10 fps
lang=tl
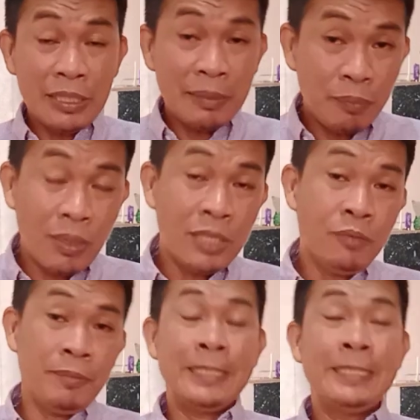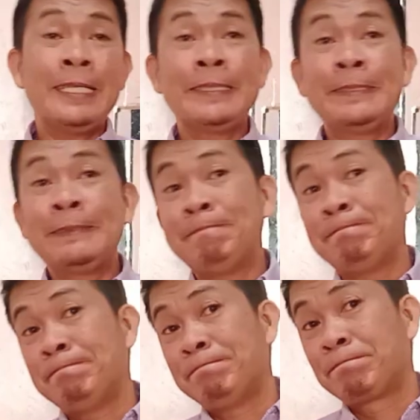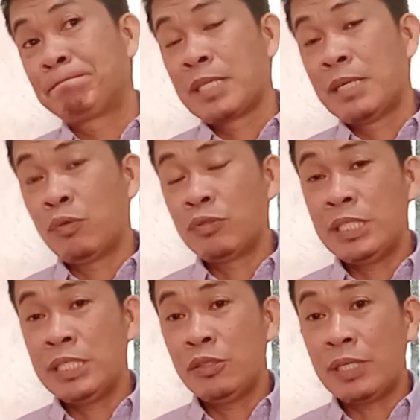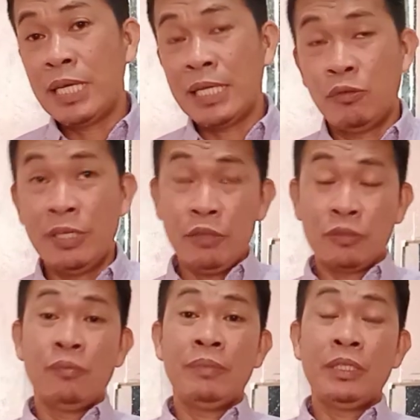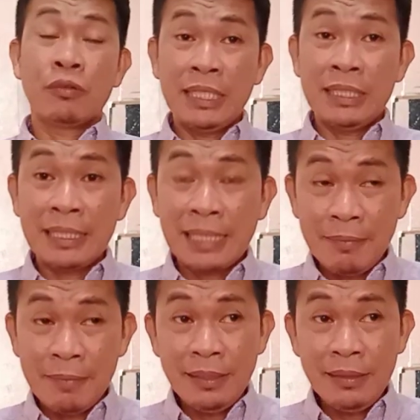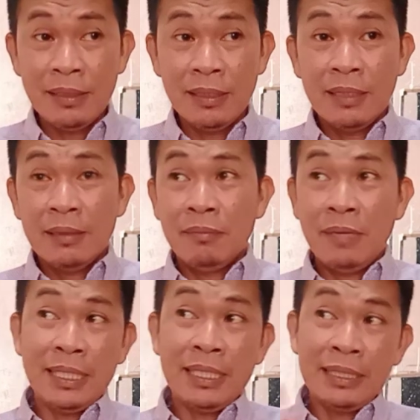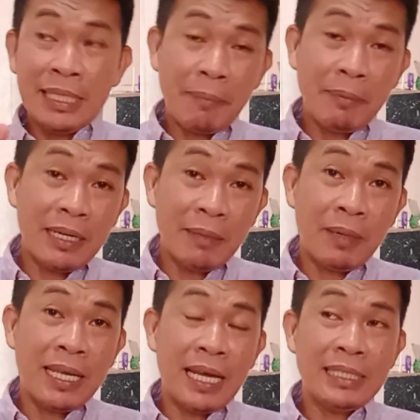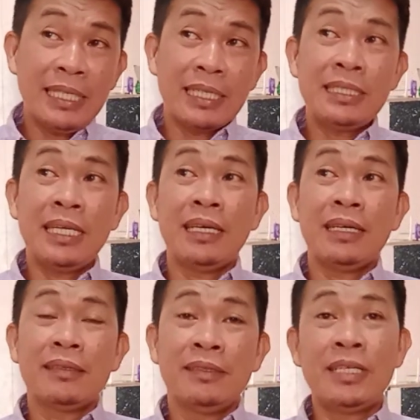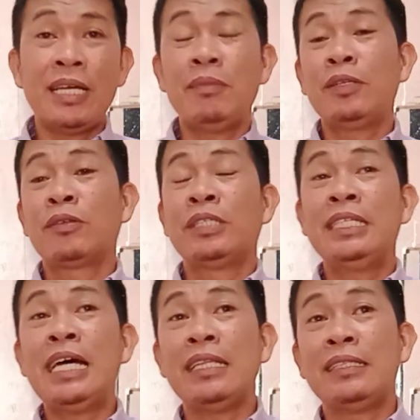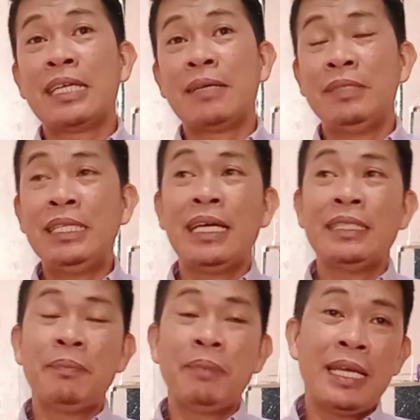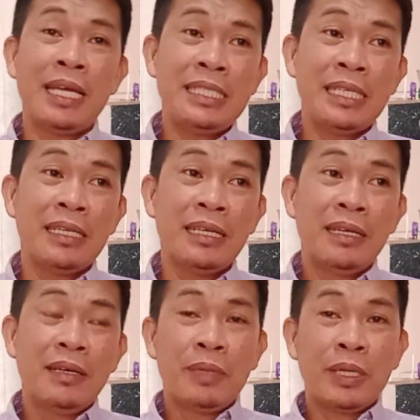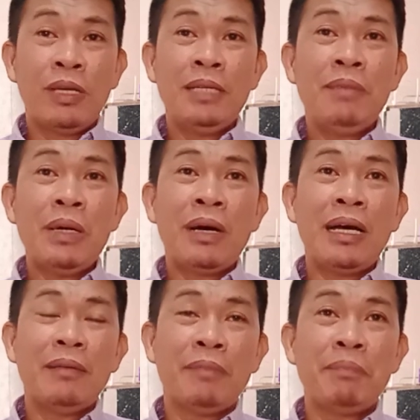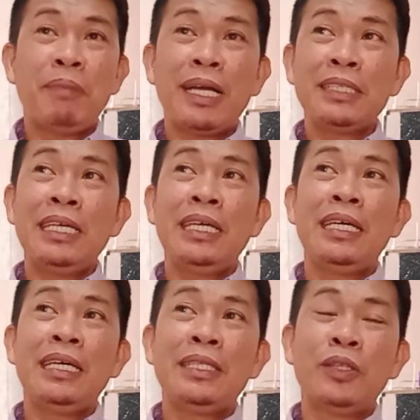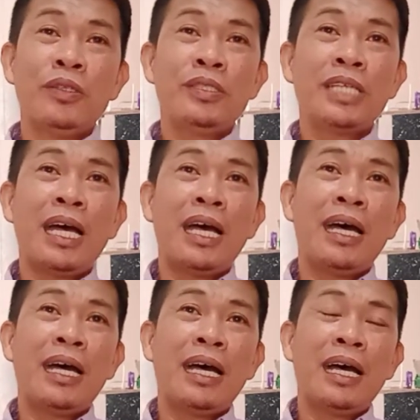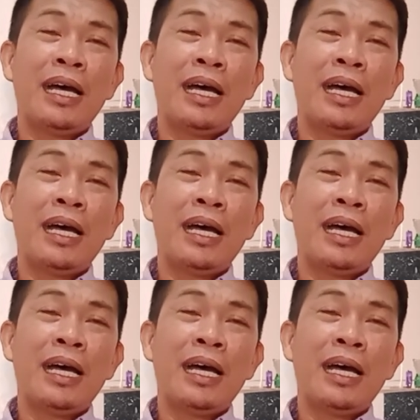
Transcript: Ganyan po kalupit yung procedure yan. O ngayon, kung minor de edad ka naman, maaaring hindi ka pa nila palayasin kasi, yun nga, minor de edad. Sabi nila, hindi palayasin. Pero halimbawa, may party doon sa